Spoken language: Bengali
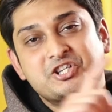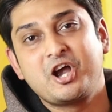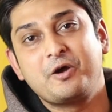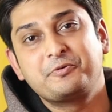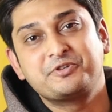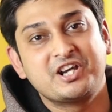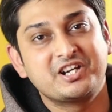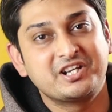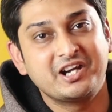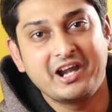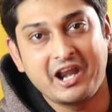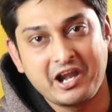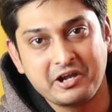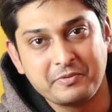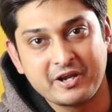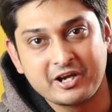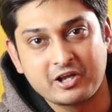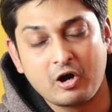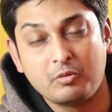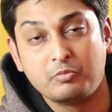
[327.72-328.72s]
সবশেষে
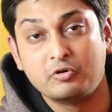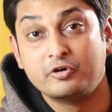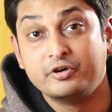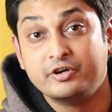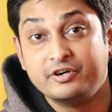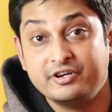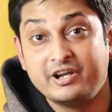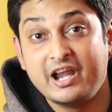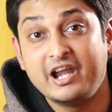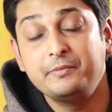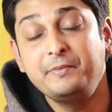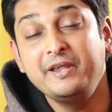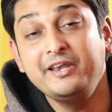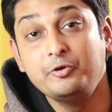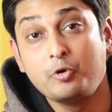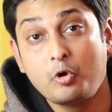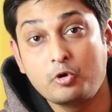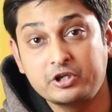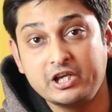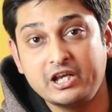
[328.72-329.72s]
রেডমির খবর রেডমি
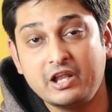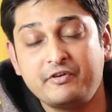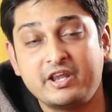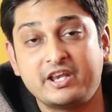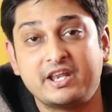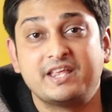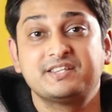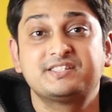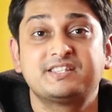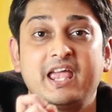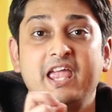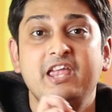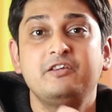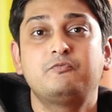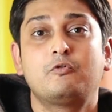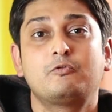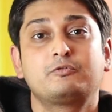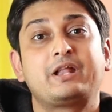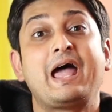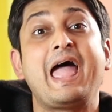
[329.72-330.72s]
নোট ইলেভেন এস
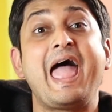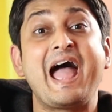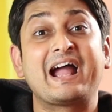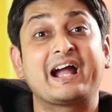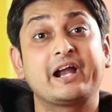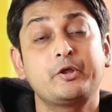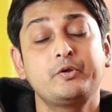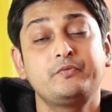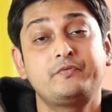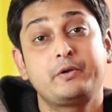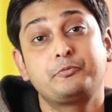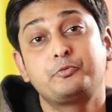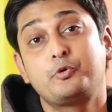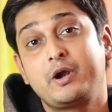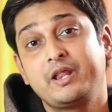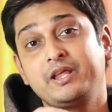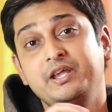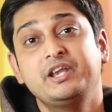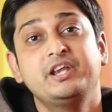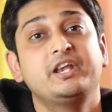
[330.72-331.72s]
এই ফোনটা এগারোই
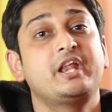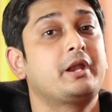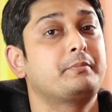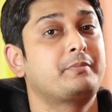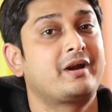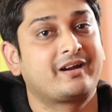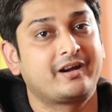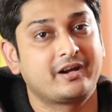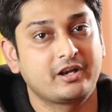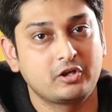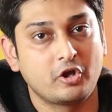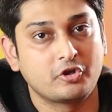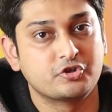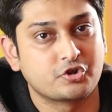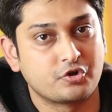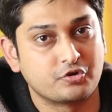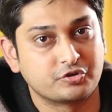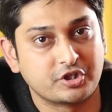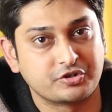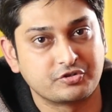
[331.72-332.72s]
ফেব্রুয়ারি ইন্ডিয়ান মার্কেটে
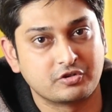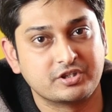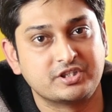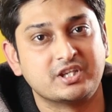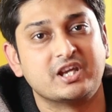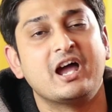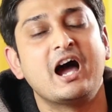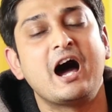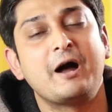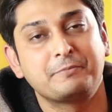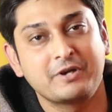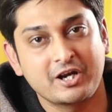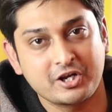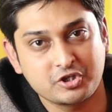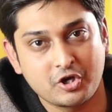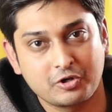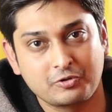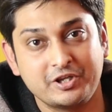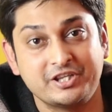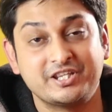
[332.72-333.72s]
লঞ্চ করতে চলেছে
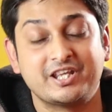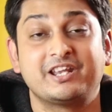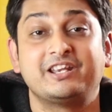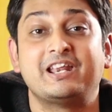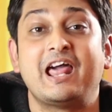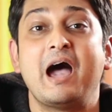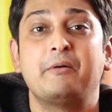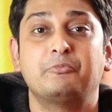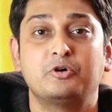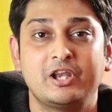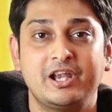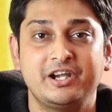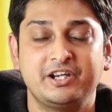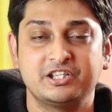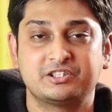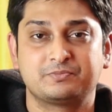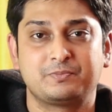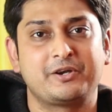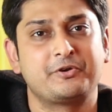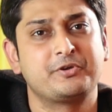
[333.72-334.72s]
আপনারা সকলেই জানেন অ্যামোলেড
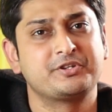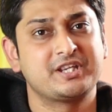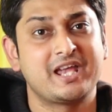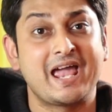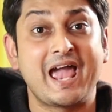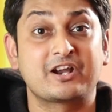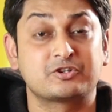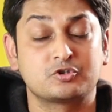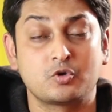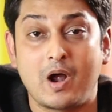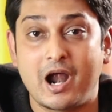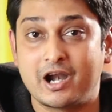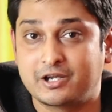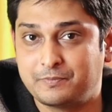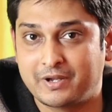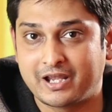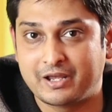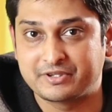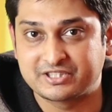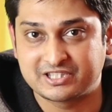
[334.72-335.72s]
ডিসপ্লে রয়েছে একশো
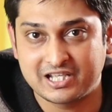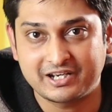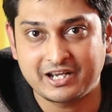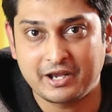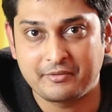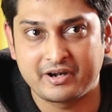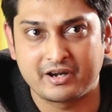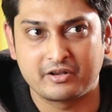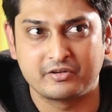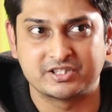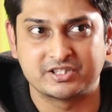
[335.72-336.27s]
আট মেগাপিক্সেলের ক্যামেরা